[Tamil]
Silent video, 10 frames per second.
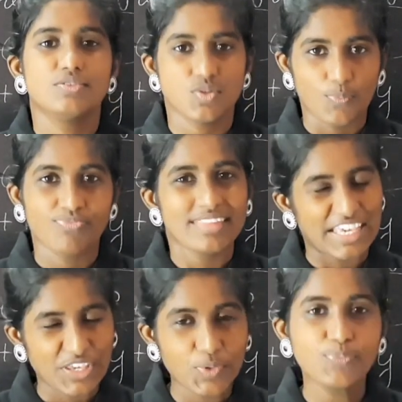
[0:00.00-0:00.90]
ஸோ
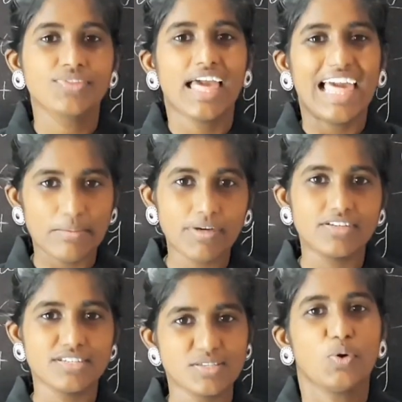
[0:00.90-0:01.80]
தேங்க்யூ ஹெல்ப்
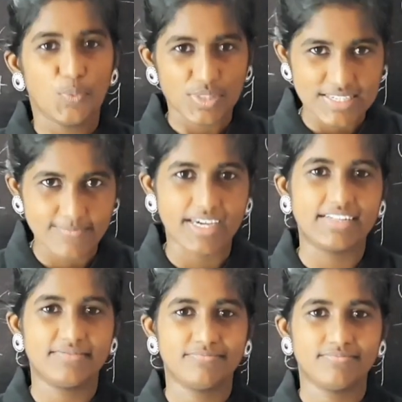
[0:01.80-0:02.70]
அதர்ஸ் வித் அ ஸ்மைல்